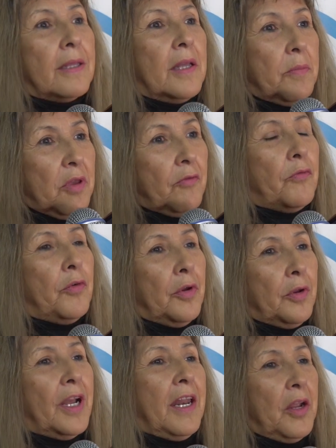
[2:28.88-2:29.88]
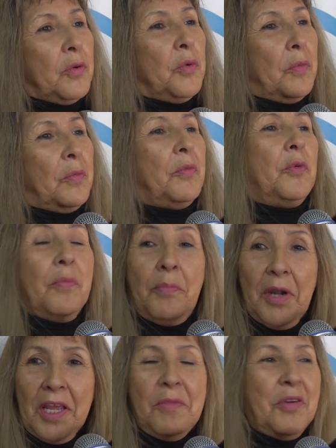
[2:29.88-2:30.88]
que también fue, ganaron un, un
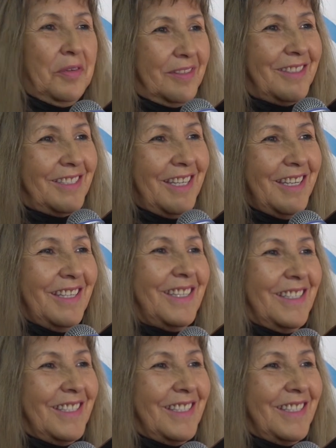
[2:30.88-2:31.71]
premio, ¿sí?